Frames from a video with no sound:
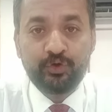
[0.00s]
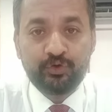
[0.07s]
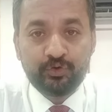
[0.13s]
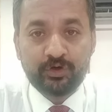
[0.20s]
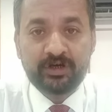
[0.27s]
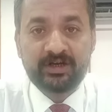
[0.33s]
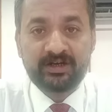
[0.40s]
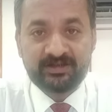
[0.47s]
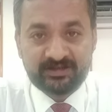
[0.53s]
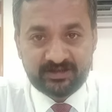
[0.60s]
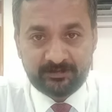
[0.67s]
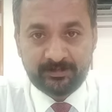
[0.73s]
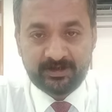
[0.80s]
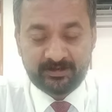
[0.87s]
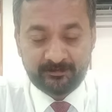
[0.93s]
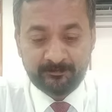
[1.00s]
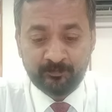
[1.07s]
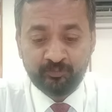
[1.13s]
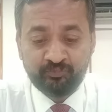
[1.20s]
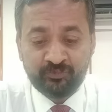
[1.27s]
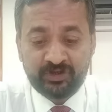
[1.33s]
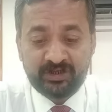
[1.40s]
योर
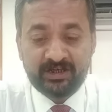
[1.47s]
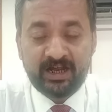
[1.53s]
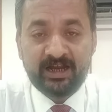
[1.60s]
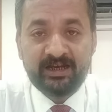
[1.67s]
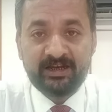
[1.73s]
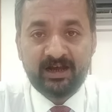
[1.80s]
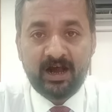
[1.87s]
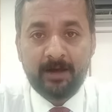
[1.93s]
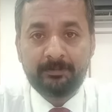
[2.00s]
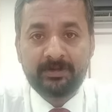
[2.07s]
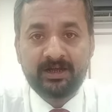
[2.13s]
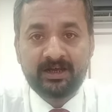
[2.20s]
कस्टमर यानी आपके